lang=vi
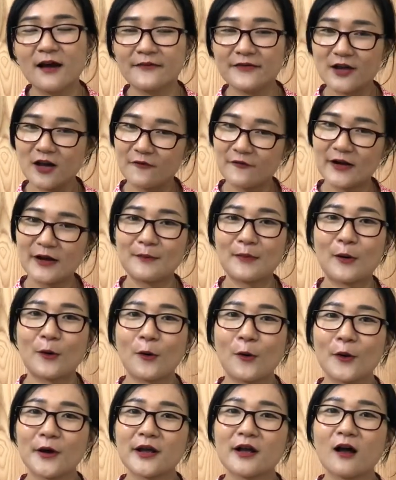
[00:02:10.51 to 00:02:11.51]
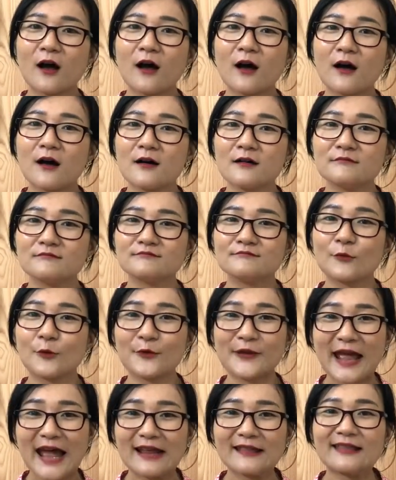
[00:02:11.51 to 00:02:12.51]
nhờ vậy mà cối có một
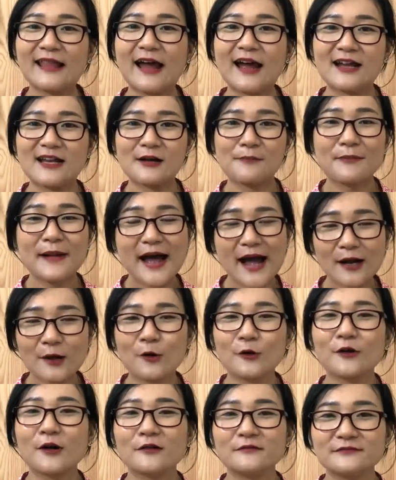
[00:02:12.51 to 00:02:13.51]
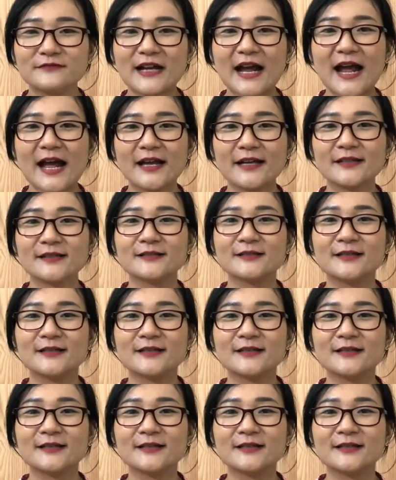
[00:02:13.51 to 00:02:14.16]
gia tài là ba cậu con trai